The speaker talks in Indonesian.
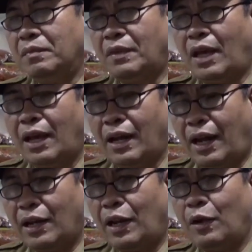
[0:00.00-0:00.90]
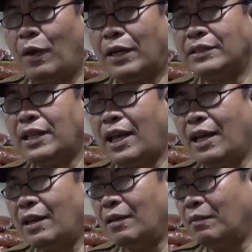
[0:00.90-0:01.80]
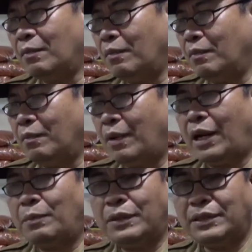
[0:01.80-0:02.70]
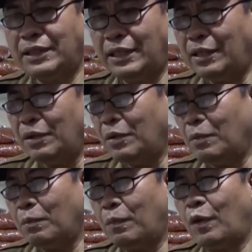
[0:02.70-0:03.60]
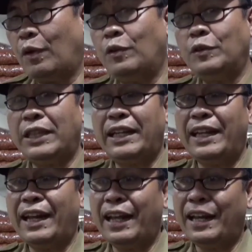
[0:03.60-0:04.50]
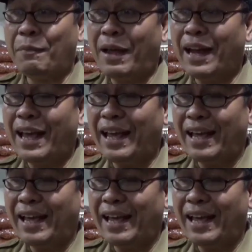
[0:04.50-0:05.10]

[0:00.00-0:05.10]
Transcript: tanggal kadaluarsa, berat bersih, produsennya dari mana,